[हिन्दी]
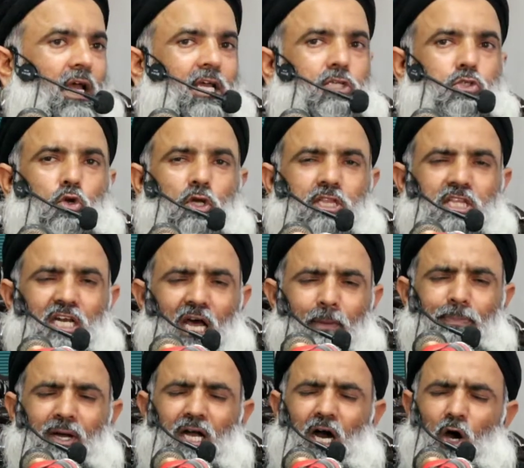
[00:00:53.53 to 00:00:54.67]
इसको इतना
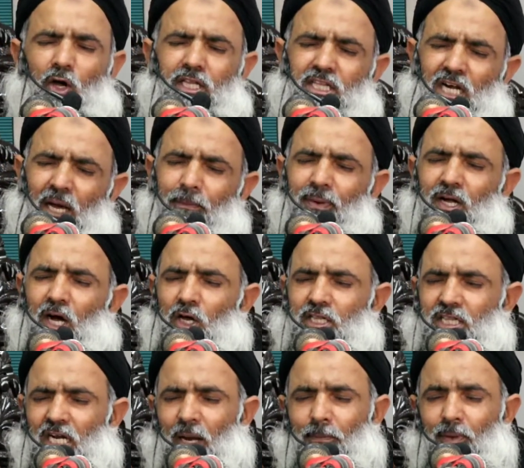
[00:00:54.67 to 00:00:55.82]
पकाओ इतना पकाओ
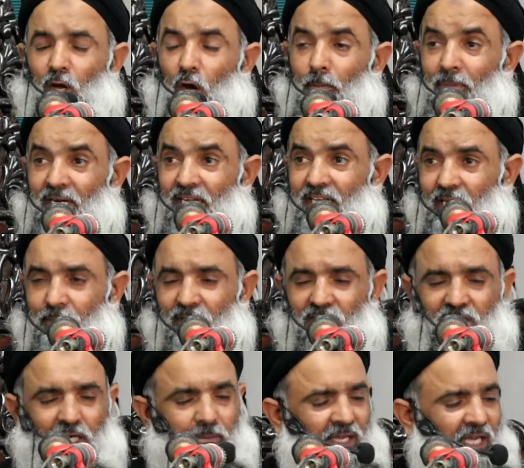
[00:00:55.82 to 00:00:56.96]
इतना पकाओ मट्टी के
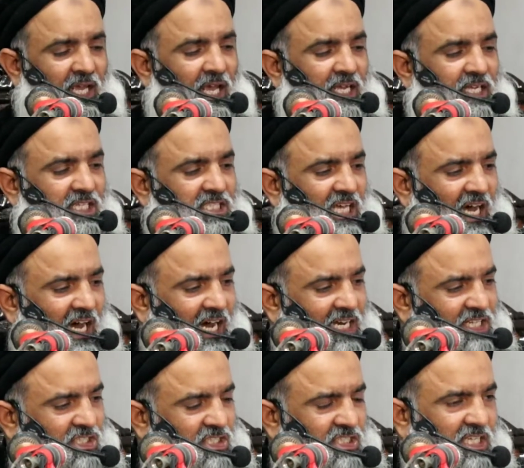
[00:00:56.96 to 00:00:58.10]
बर्तन में कि
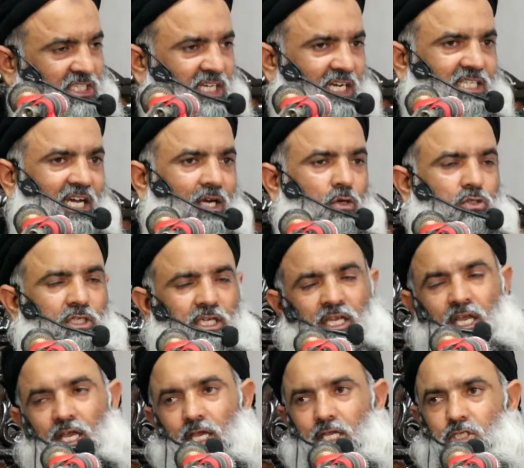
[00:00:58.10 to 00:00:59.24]
सारी चीज़ें यकजान हो
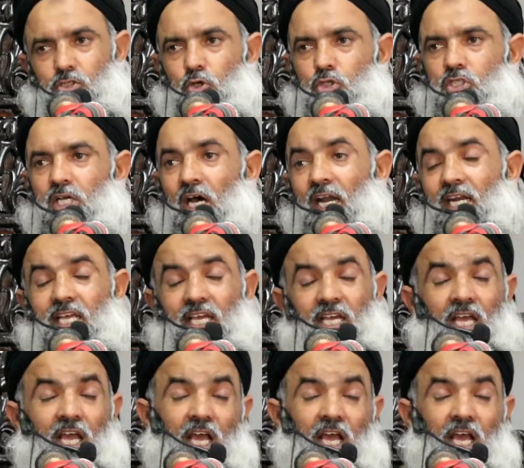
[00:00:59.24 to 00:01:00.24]
जाएं इसको छान के